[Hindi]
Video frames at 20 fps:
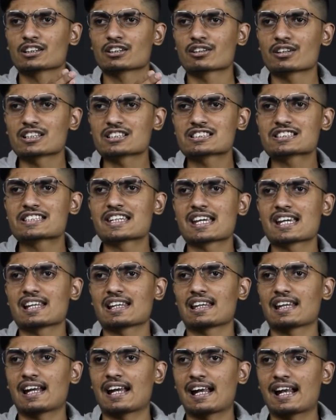क्रिस
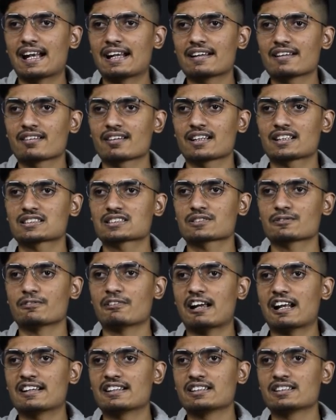गेल हैंनरिक्स
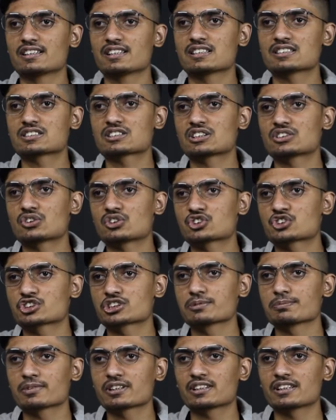वैंडर डसन और
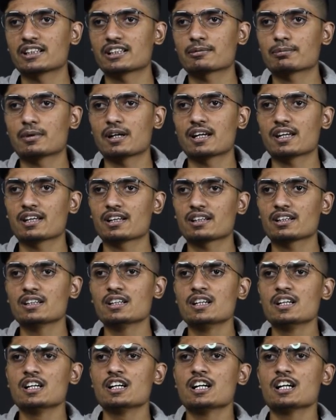शिमरन हटमायर
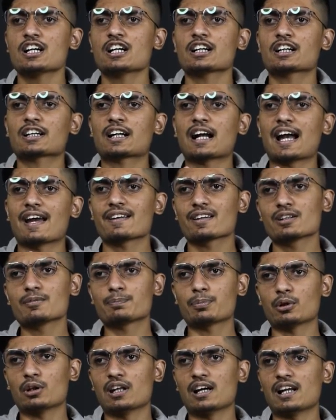
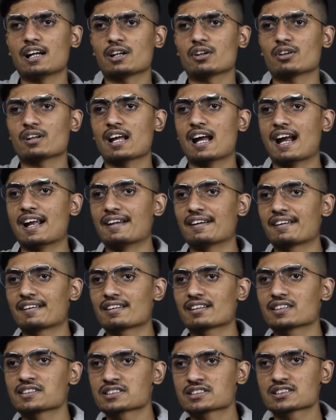कायरन पोलार्ड और
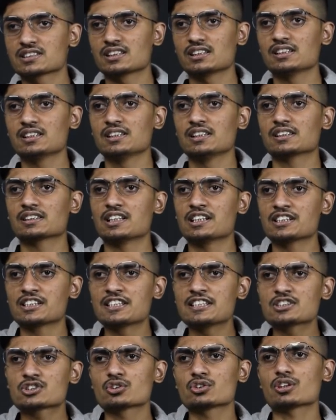एंड्रे रसल
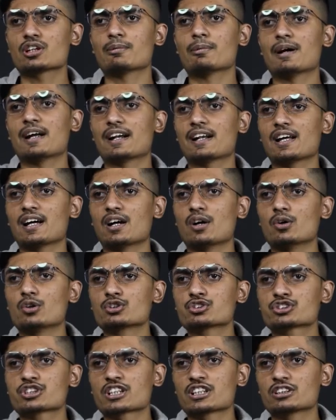कंगीसो रबाडा
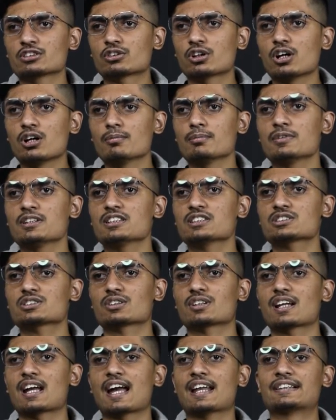ओशिन थॉमस
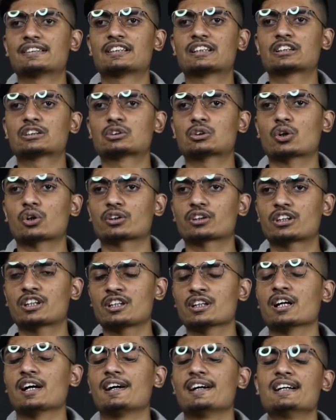और एंड्रिक
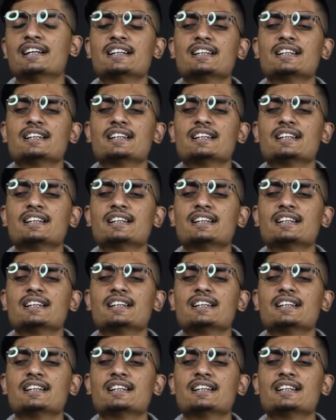नॉकिया